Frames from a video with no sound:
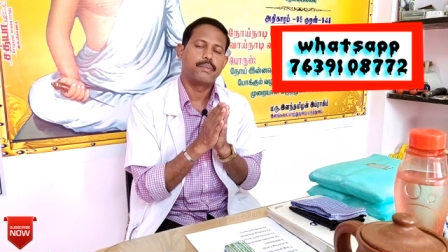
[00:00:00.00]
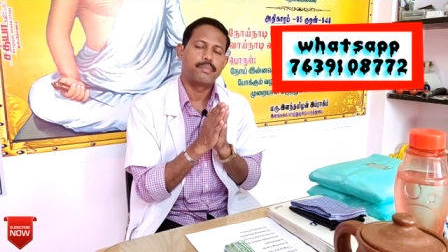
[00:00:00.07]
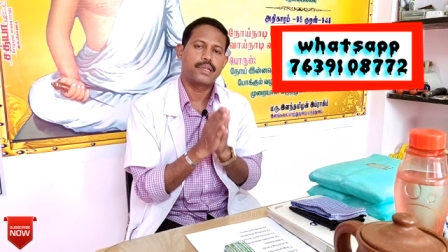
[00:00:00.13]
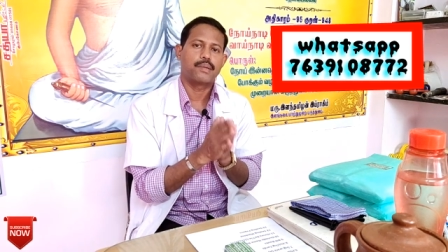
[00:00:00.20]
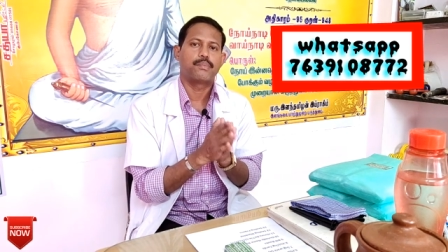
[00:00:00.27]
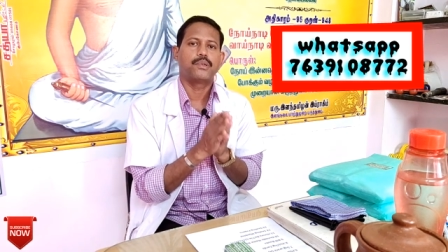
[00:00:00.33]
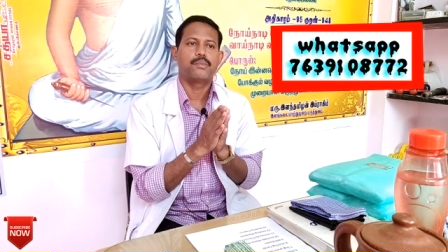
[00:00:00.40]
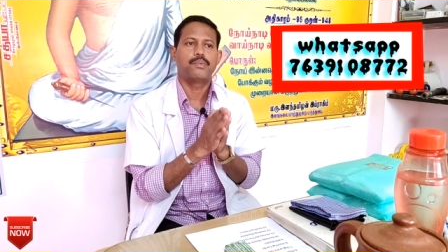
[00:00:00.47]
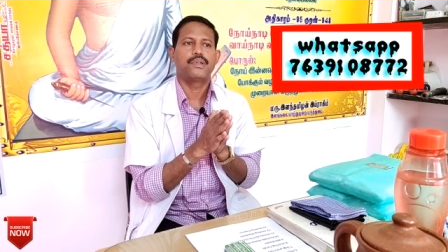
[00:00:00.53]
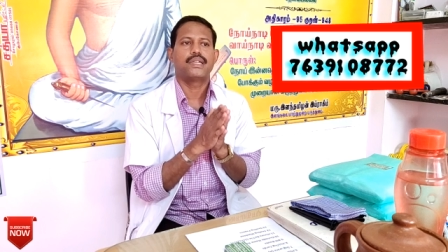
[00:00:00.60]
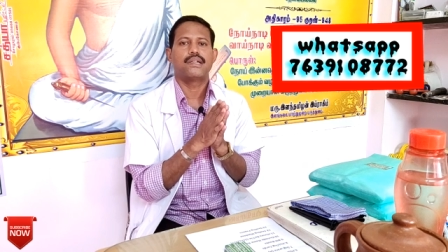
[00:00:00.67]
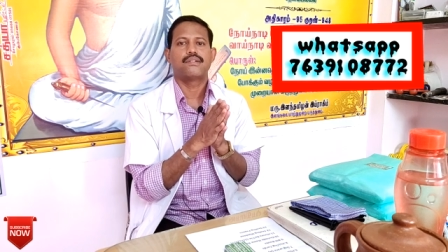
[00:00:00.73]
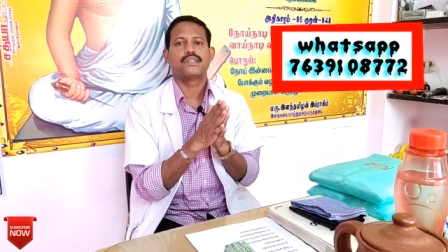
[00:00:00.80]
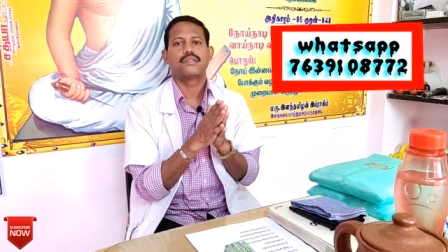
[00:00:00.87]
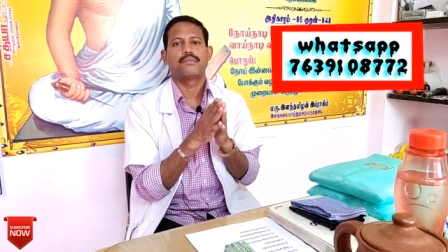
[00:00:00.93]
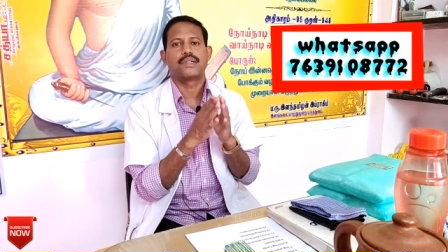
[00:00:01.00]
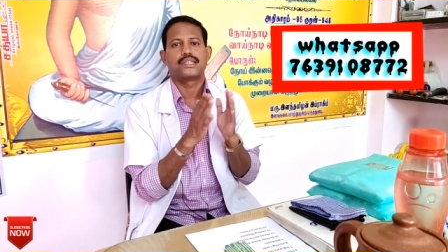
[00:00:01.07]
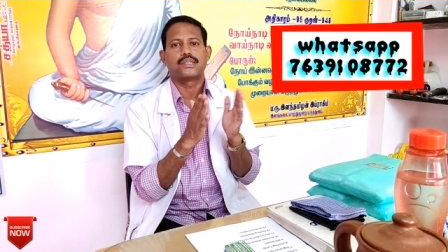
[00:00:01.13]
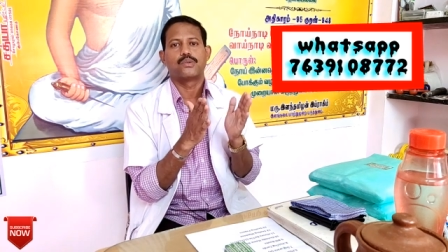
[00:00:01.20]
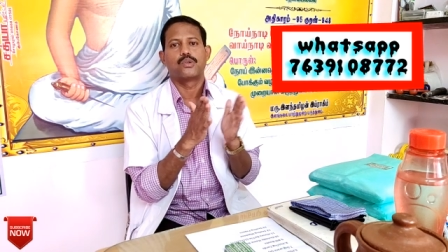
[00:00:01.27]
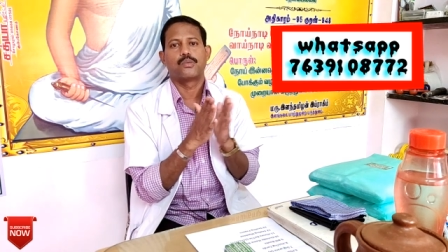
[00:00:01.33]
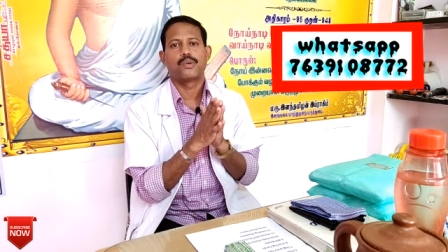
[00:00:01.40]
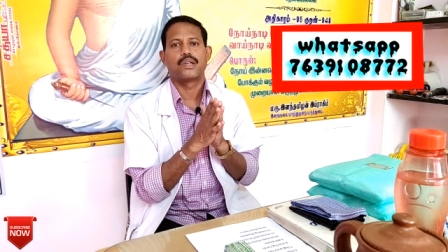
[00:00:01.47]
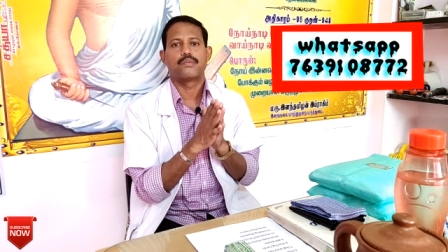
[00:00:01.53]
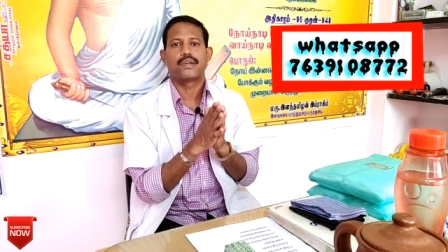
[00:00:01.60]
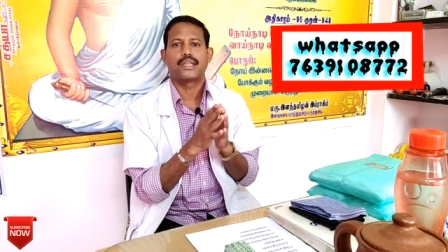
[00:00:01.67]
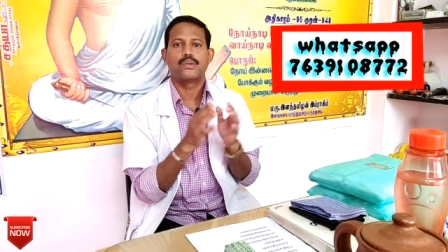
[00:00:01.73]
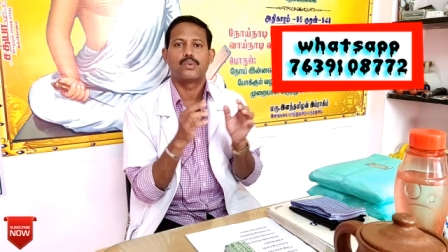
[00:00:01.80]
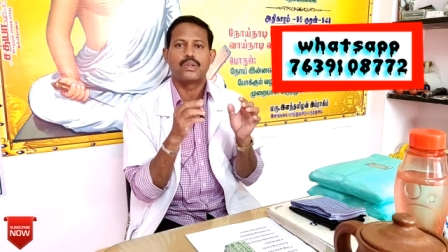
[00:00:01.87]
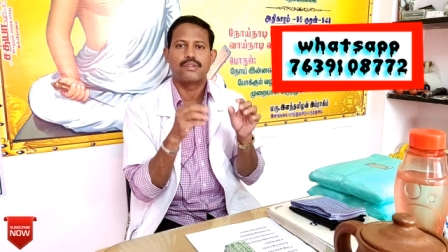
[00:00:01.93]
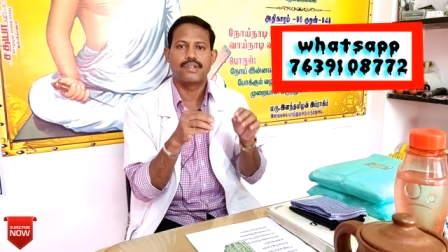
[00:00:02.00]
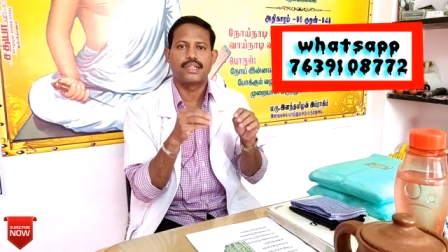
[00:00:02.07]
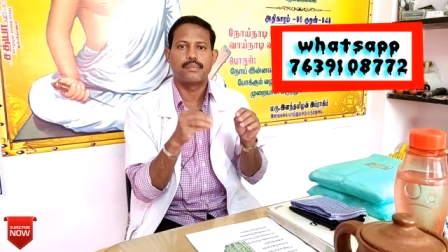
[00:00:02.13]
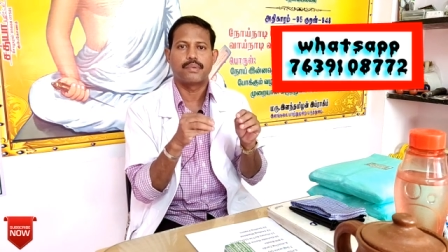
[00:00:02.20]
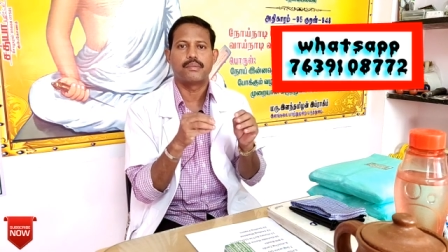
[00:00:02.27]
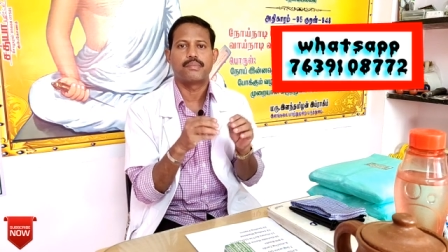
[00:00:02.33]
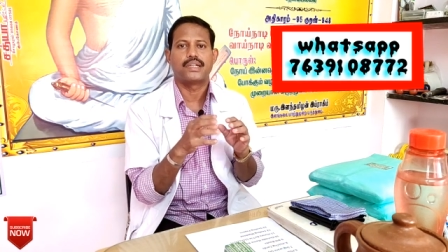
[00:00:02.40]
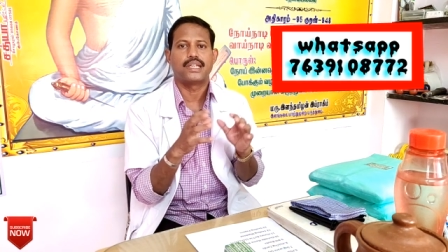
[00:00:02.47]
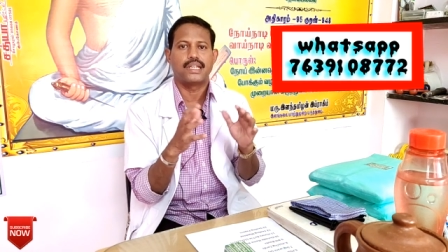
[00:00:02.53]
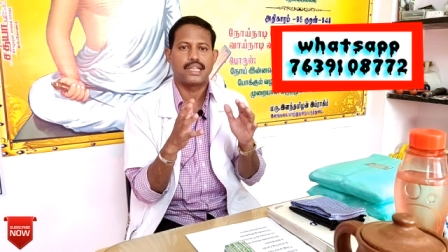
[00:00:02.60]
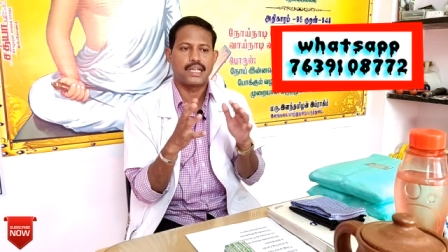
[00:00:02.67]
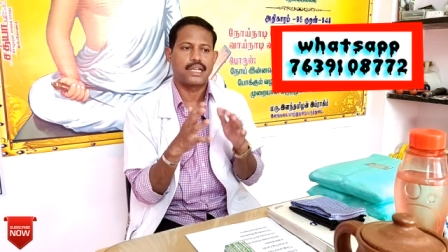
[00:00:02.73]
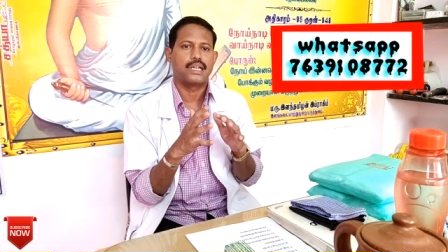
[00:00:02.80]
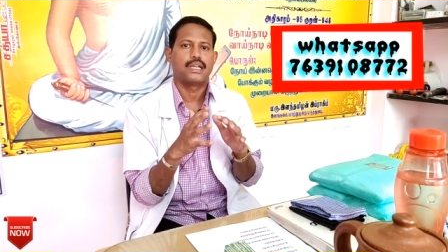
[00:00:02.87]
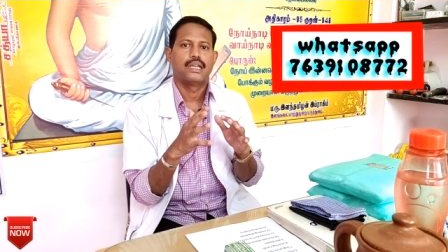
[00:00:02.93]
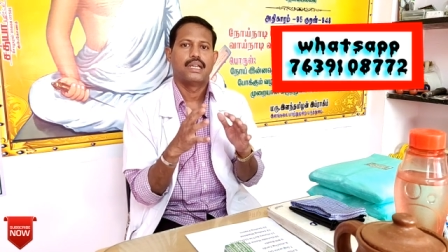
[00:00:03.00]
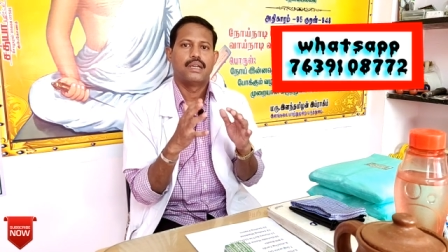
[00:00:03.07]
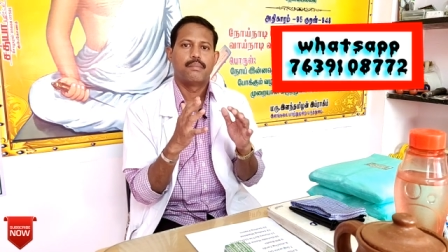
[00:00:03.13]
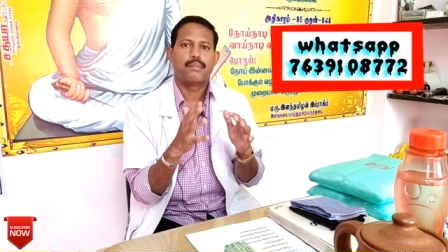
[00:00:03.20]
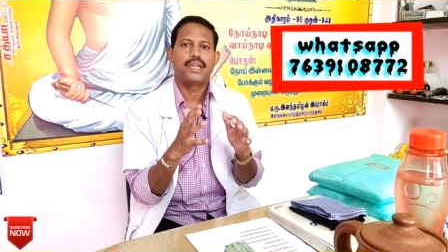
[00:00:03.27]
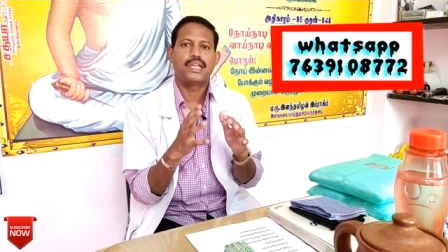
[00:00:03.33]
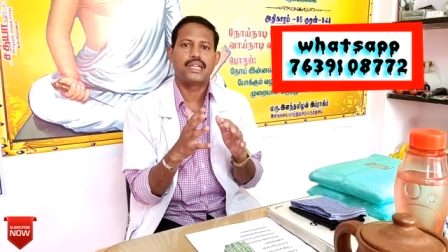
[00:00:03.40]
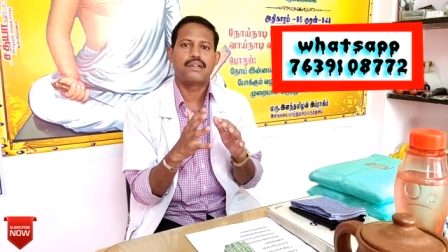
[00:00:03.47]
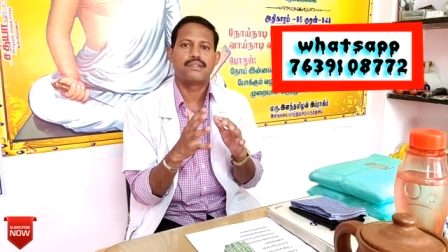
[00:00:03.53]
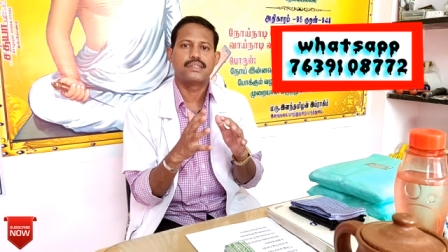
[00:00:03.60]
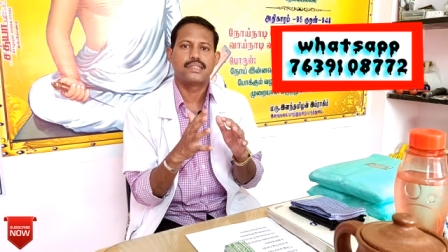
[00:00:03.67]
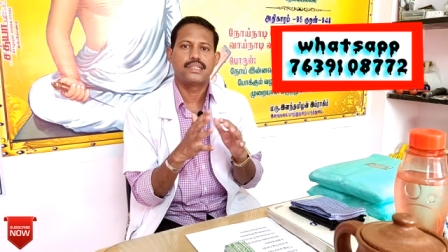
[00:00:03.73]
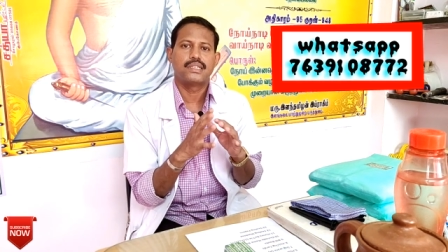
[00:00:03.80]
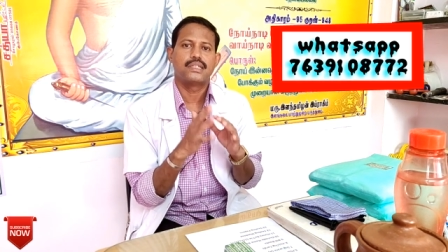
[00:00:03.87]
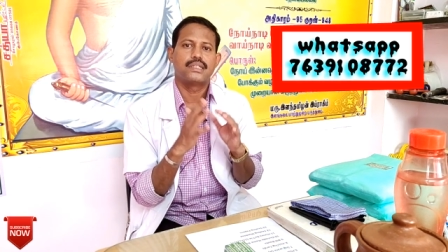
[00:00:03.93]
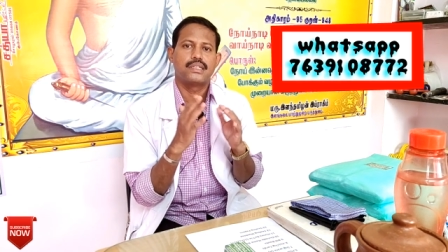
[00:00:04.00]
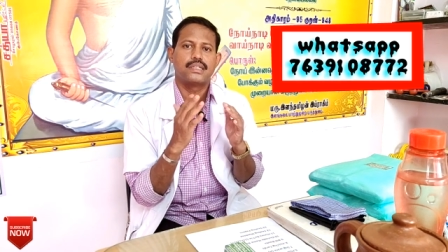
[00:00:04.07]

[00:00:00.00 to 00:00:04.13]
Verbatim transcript: பிறப்புறுப்பு ஏன் வந்து மற்ற உறுப்புகள் மாதிரி உணவை டிபெண்ட் பண்ணி இல்லை மெயினாக வந்து